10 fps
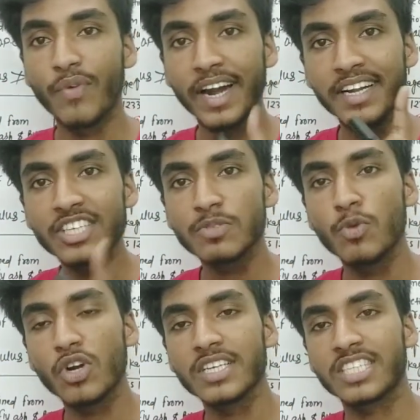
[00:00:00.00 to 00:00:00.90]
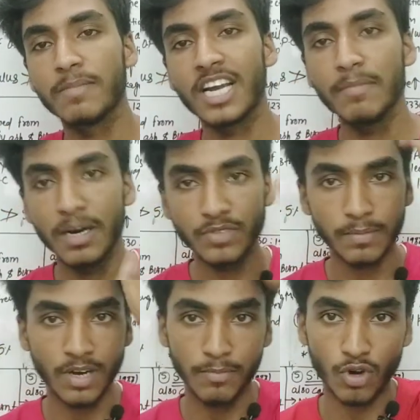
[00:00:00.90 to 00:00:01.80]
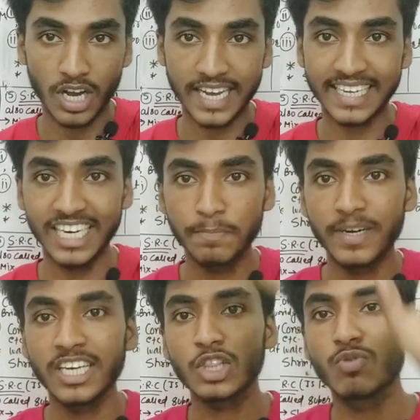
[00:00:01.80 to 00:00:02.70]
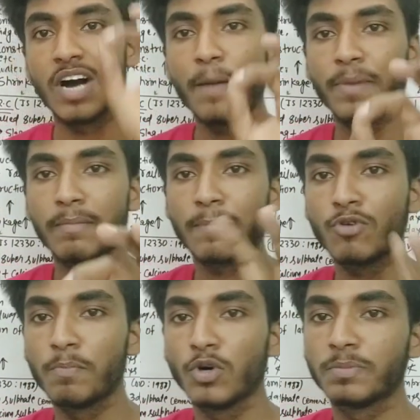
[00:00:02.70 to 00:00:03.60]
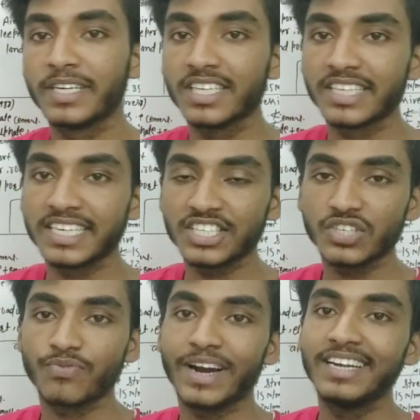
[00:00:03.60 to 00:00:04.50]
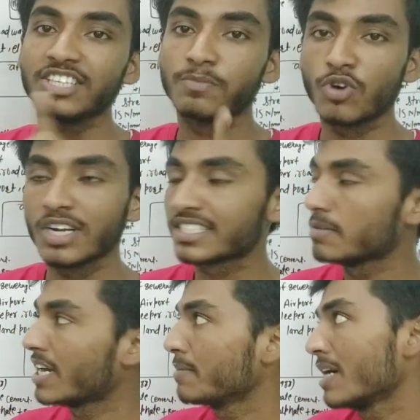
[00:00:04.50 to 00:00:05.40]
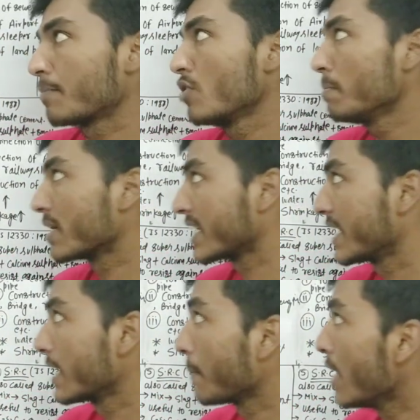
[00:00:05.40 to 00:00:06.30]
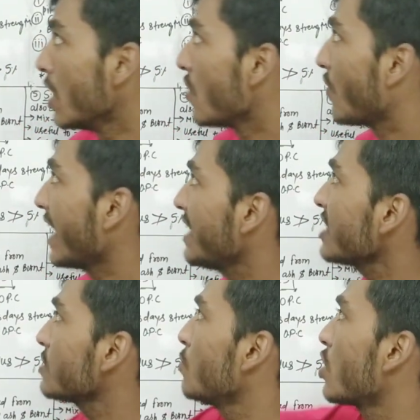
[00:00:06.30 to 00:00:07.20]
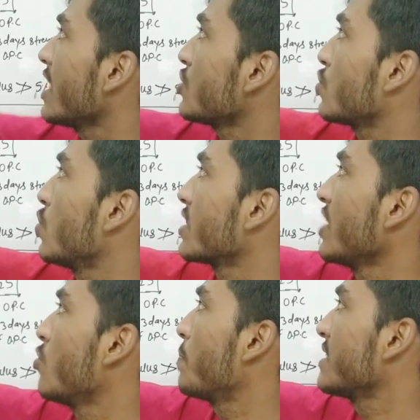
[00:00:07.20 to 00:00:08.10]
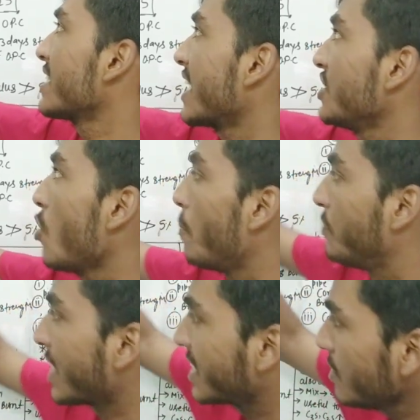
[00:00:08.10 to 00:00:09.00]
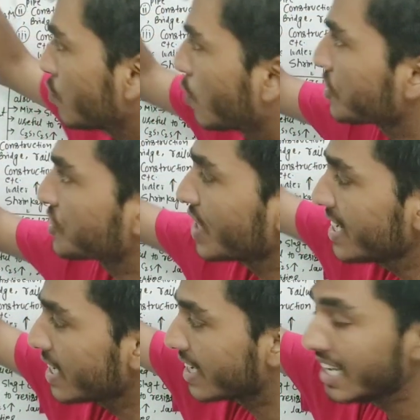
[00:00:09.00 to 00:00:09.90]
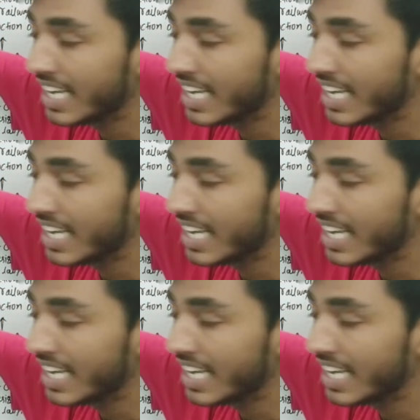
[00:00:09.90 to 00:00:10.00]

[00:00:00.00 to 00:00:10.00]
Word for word: फाइनेंस मॉडुलस के बारे में हम जब हम लोग एग्रीगेट पढ़ेंगे तो वहां पे हम आपको बहुत बढ़िया तरीके से फाइनेंस मॉडुलस के बारे में आपको हम बताएंगे फाइनेंस मॉडुलस जो होता है ओपीसी का ये ऑब्जेक्टिव क्वेश्चन